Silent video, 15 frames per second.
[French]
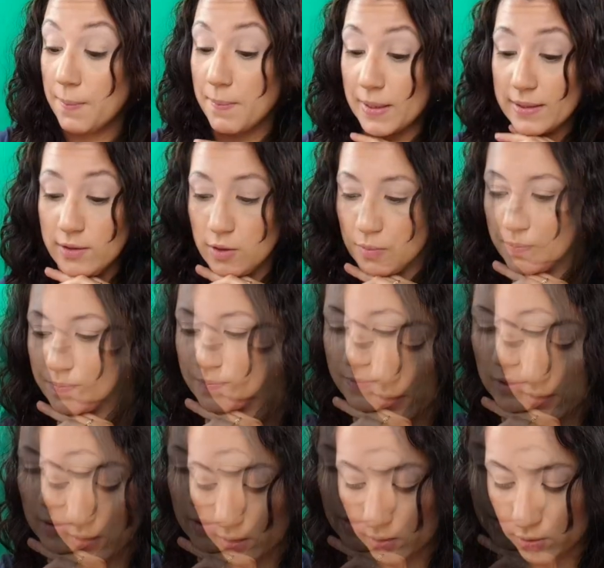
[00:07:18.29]
Maintenant,
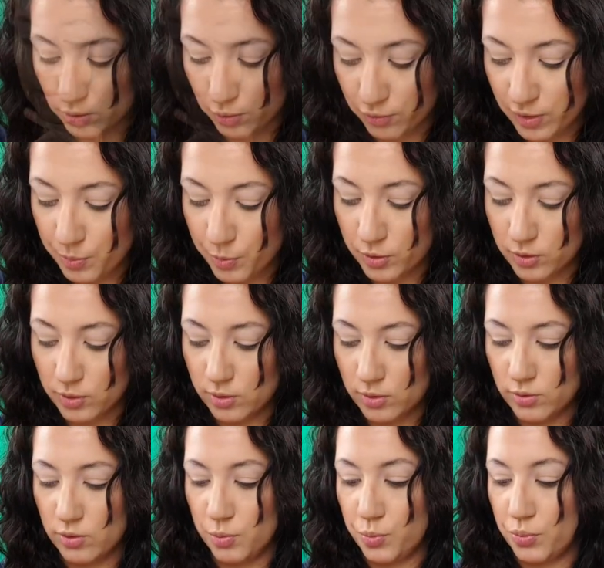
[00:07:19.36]
alors, on va
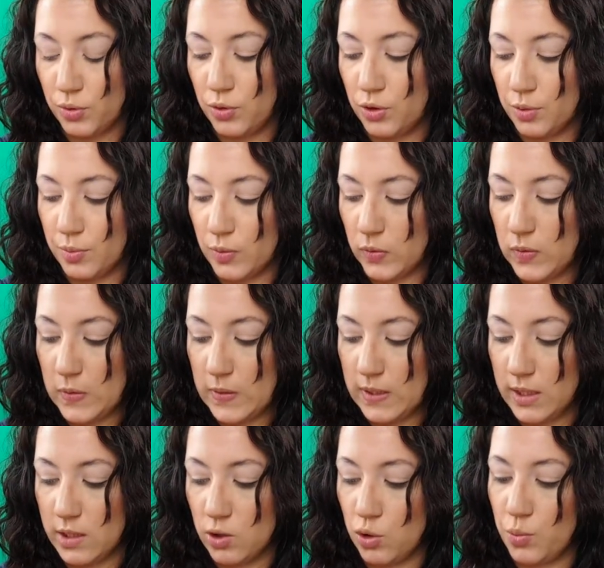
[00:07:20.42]
prendre, pour
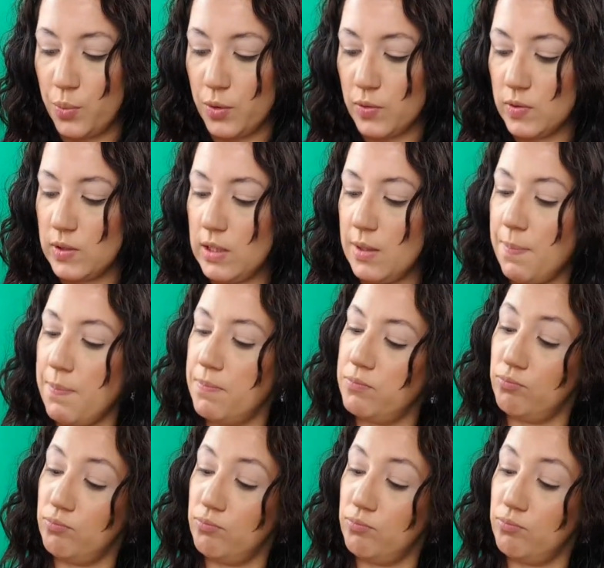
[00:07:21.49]
commencer, je prends la,